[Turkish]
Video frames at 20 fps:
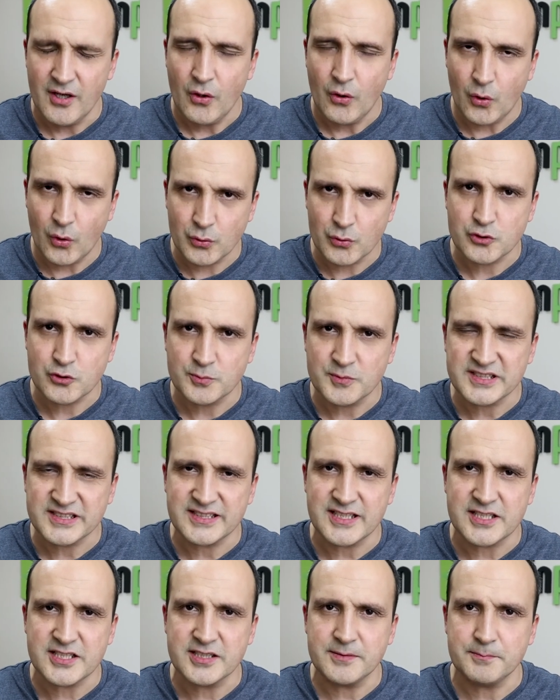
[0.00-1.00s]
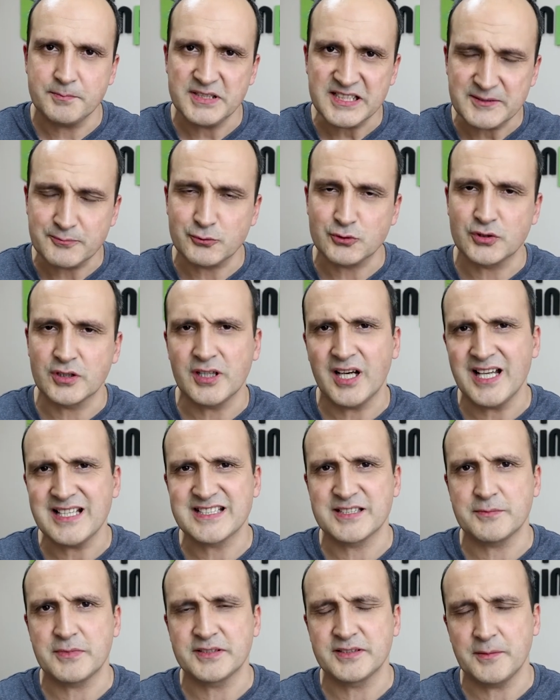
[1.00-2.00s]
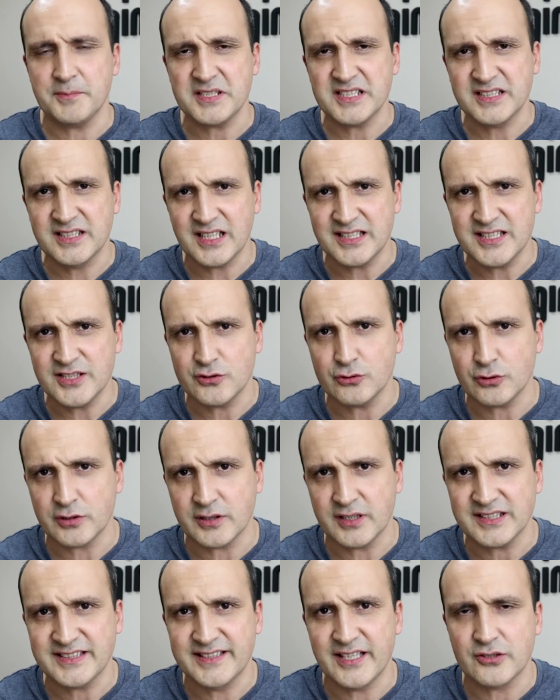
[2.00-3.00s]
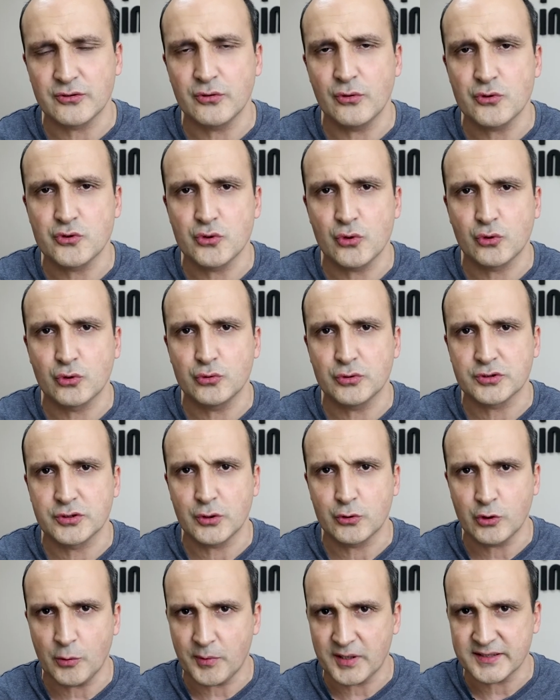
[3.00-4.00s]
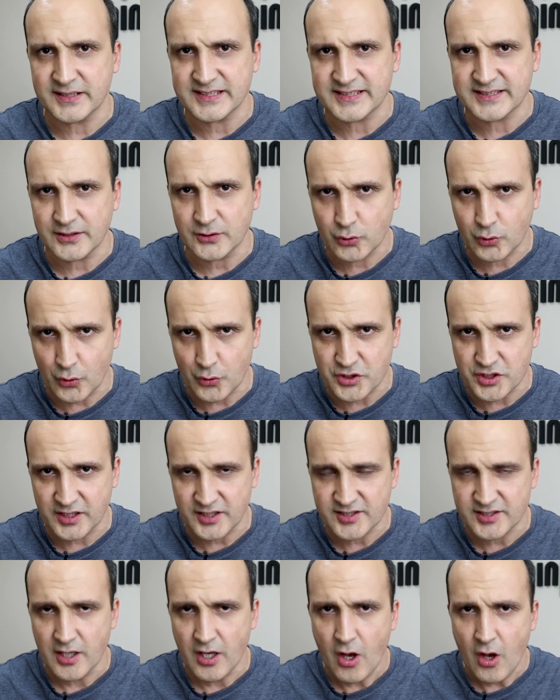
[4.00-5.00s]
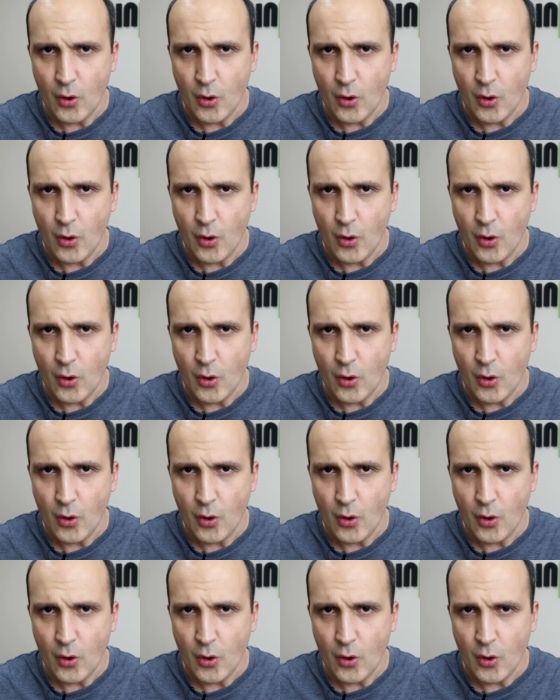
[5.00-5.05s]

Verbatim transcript: oluşması için biz bunları aynı zamanda bir galeri olarak teknolojioku.com adresine koyacağız.